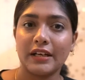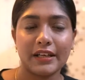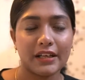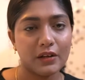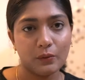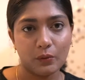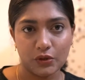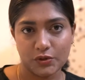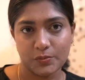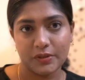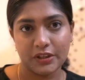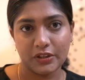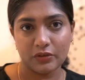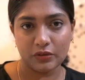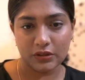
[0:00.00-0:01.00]
நீங்கள் வாஷ்
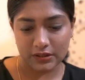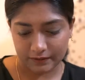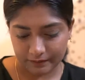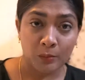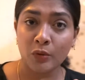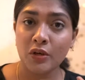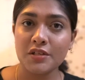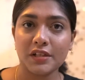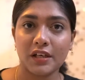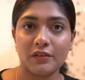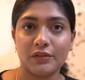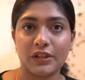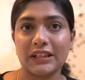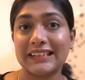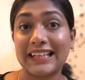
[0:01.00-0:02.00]
பண்ணிக்கோங்க முடிஞ்ச
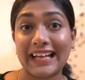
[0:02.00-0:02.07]
அளவுக்கு